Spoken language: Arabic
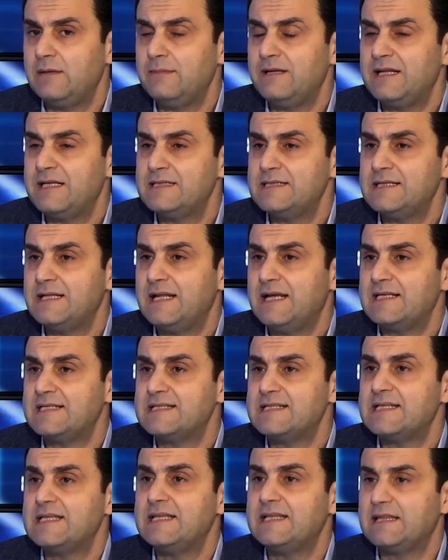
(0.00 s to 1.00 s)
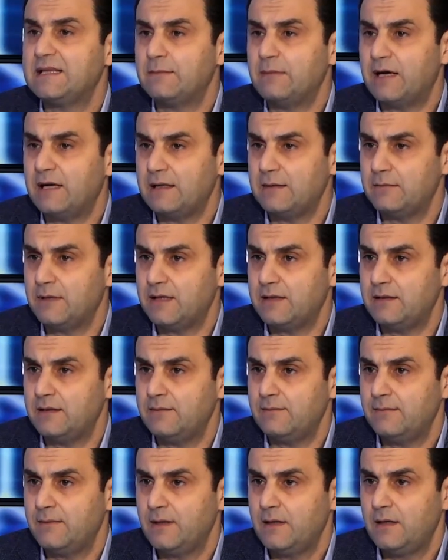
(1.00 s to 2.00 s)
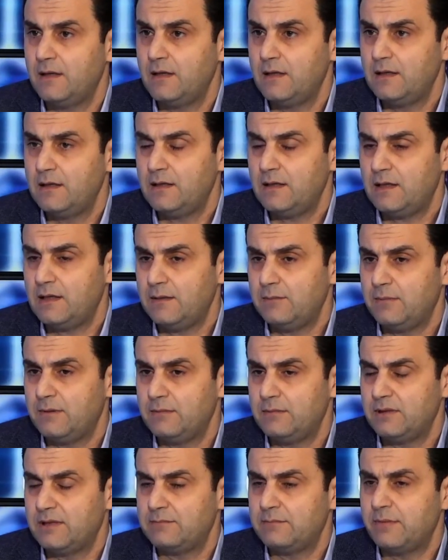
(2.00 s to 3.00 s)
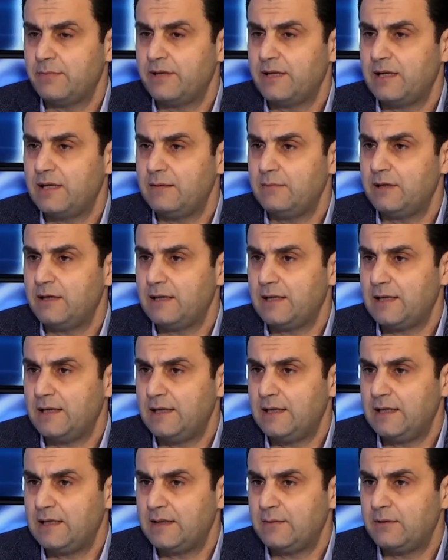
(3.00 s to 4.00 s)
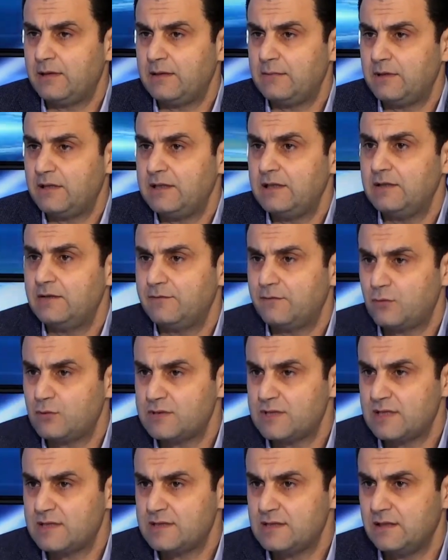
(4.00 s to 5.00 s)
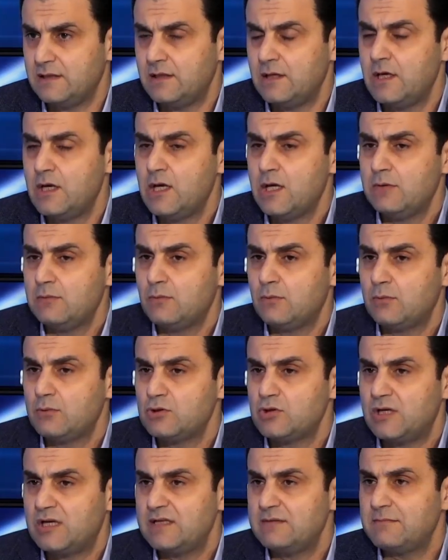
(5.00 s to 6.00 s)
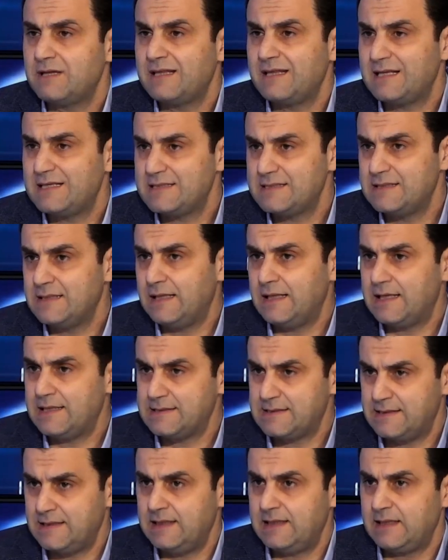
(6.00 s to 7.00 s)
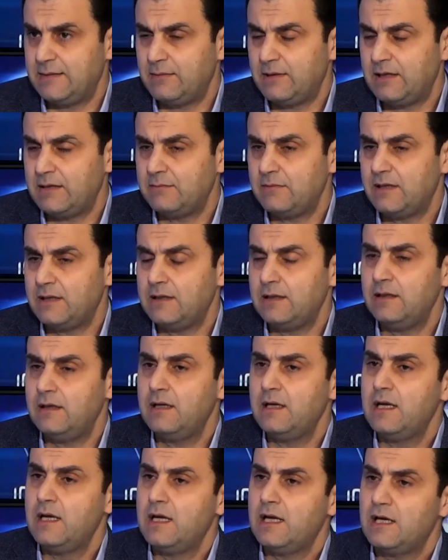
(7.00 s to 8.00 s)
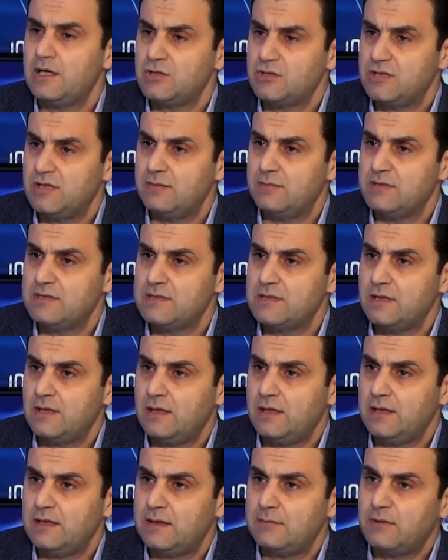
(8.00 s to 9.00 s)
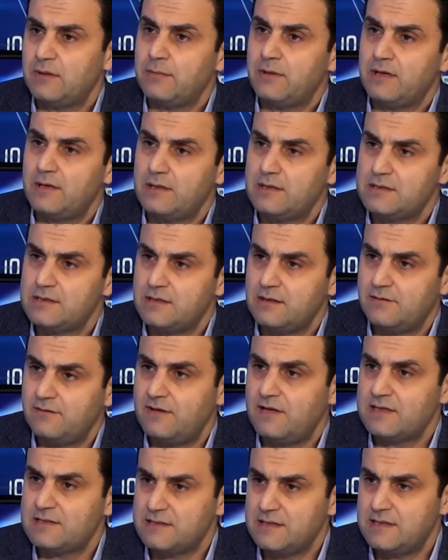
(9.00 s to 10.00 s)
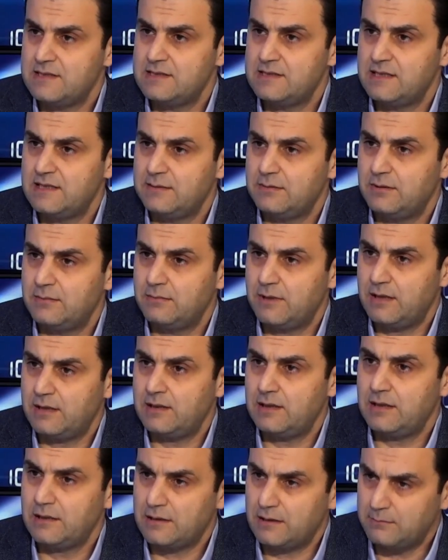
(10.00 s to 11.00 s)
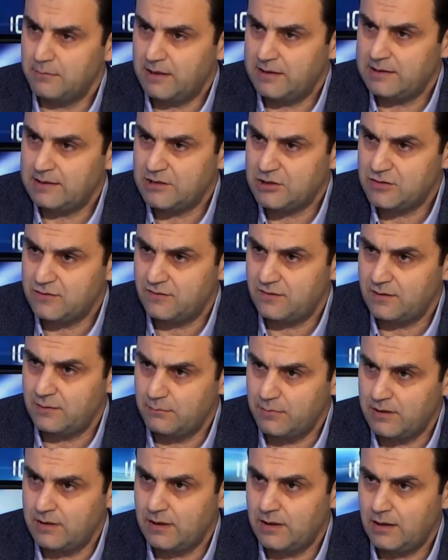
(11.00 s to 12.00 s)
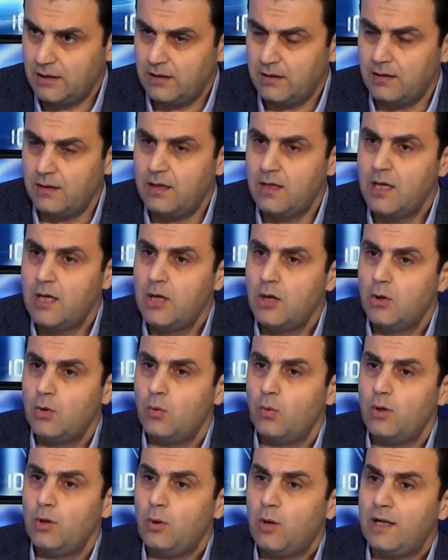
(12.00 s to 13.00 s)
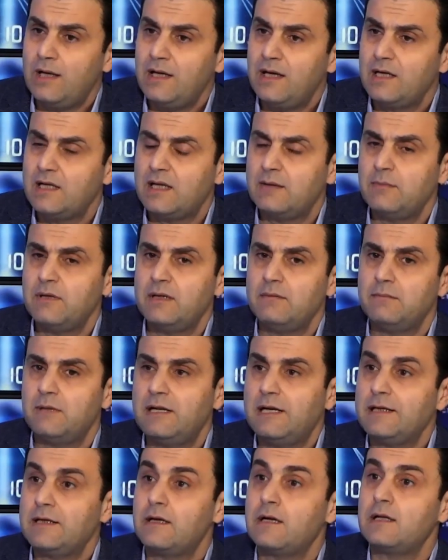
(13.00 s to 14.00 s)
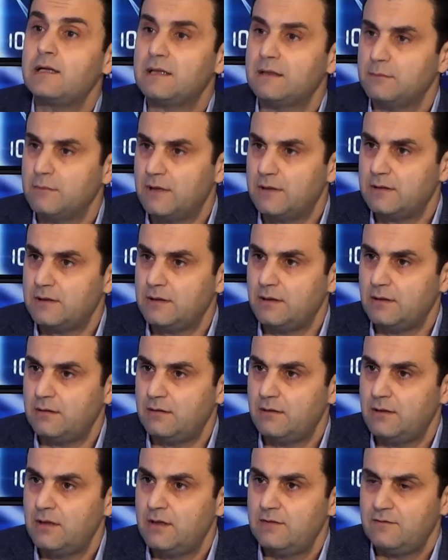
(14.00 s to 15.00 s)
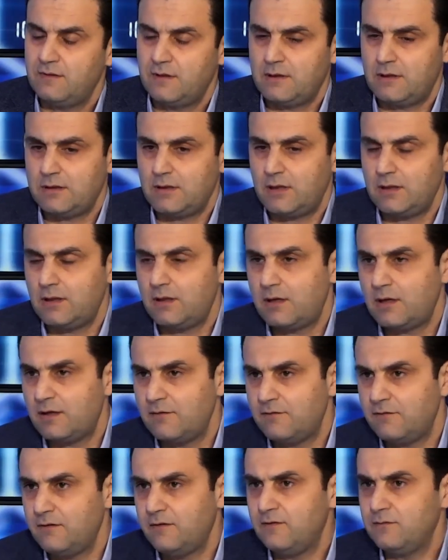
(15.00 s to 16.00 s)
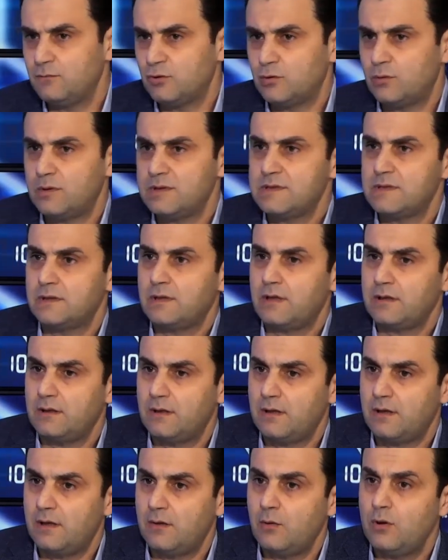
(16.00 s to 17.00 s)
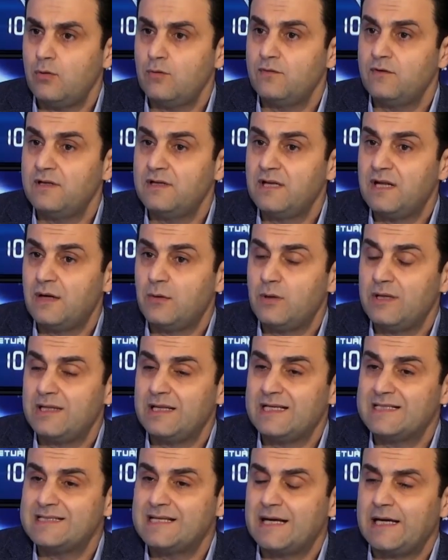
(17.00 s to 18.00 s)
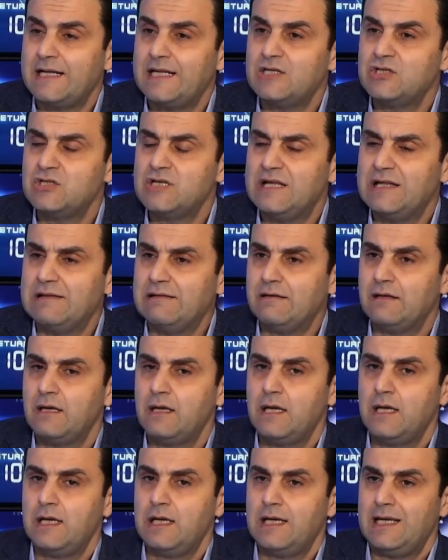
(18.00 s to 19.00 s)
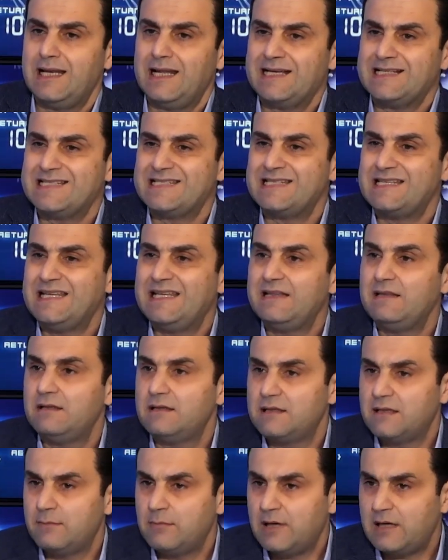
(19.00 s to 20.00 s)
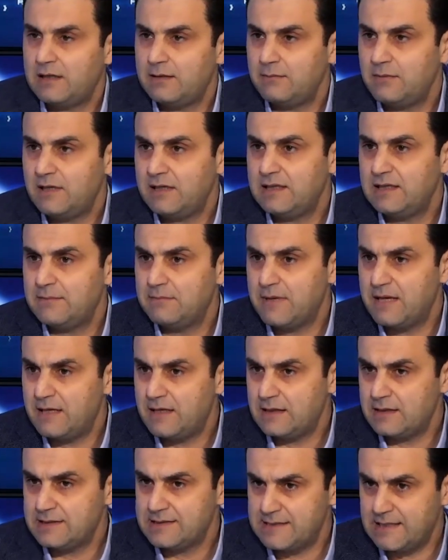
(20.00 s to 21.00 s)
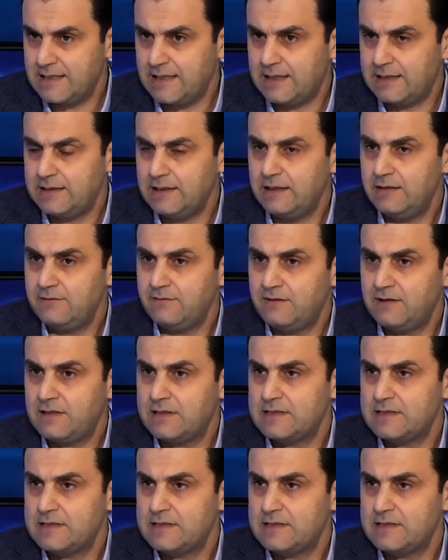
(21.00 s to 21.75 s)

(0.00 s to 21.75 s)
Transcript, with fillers: بنزل اسيد تبع المعده مه. يعني ما بخلي بقى الخليه تبع المعده تفرز اسيد بمجرد ما ننزل اسيد تبع المعده هالشيء بيساعد ما بقى يصير في اسيد زياده بالمعده يعني المعده تشفي منها لحالها نعم. وله علاقه كمان بالعيارات اللي بنعطيها فينا نعطي عيار خفيف متوسط عيار قوي وفي كثير اوقات اذا علاجات الاسيد تبع المعده ما ساعدت فينا